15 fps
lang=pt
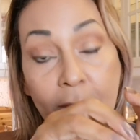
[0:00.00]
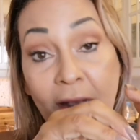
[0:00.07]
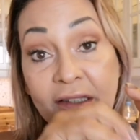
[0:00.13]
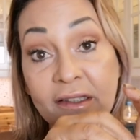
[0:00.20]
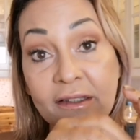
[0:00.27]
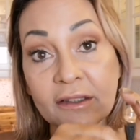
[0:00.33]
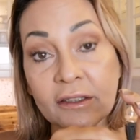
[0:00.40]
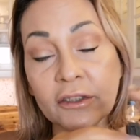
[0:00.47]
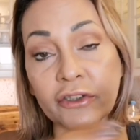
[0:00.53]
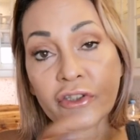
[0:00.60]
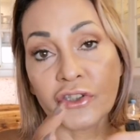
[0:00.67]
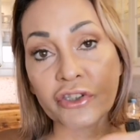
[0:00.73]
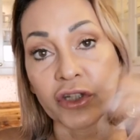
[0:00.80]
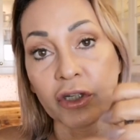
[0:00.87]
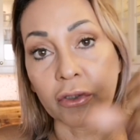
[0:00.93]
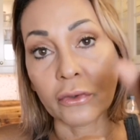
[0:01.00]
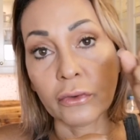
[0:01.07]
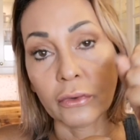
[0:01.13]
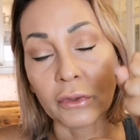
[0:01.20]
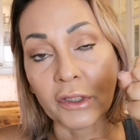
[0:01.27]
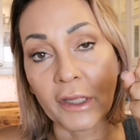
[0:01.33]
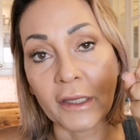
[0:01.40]
bastante gelo,
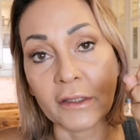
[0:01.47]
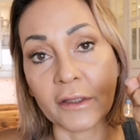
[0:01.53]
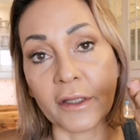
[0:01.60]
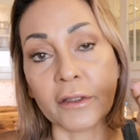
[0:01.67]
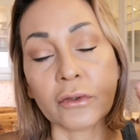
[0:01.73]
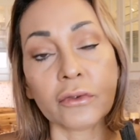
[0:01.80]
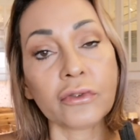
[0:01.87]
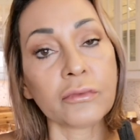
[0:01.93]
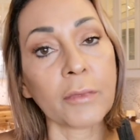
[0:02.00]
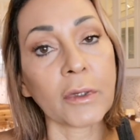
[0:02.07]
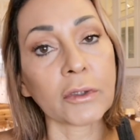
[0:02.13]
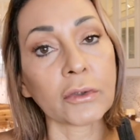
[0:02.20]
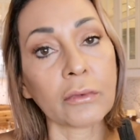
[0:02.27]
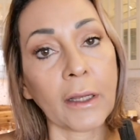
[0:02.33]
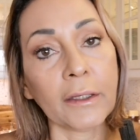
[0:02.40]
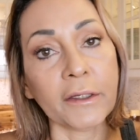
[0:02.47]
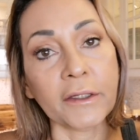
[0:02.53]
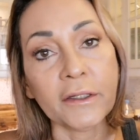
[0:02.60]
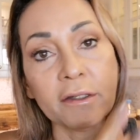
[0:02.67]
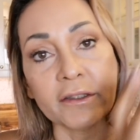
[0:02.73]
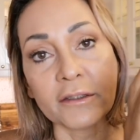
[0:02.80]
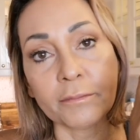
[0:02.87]
coloquei dentro de uma
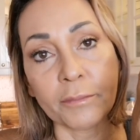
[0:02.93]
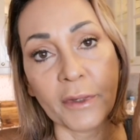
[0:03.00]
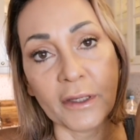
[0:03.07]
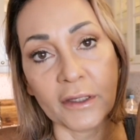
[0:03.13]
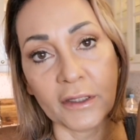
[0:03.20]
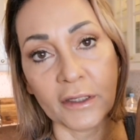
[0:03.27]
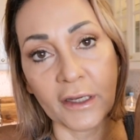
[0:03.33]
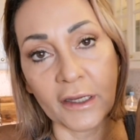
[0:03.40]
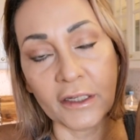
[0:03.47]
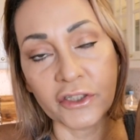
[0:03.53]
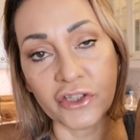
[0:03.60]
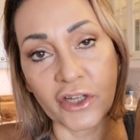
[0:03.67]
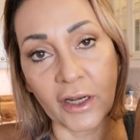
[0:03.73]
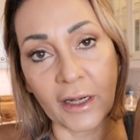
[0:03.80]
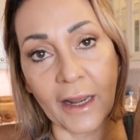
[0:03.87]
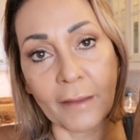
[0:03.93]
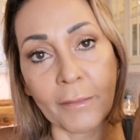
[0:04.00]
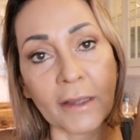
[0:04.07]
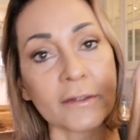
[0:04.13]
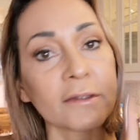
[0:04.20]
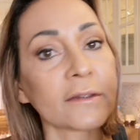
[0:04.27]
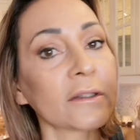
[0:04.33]
toalhinha, esperei gelar
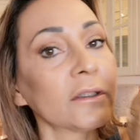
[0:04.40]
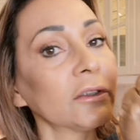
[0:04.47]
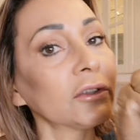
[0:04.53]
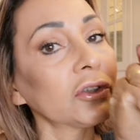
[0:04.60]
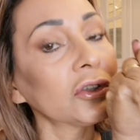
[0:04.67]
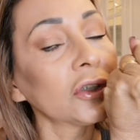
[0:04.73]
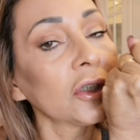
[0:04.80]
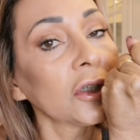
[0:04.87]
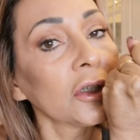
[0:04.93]
bastante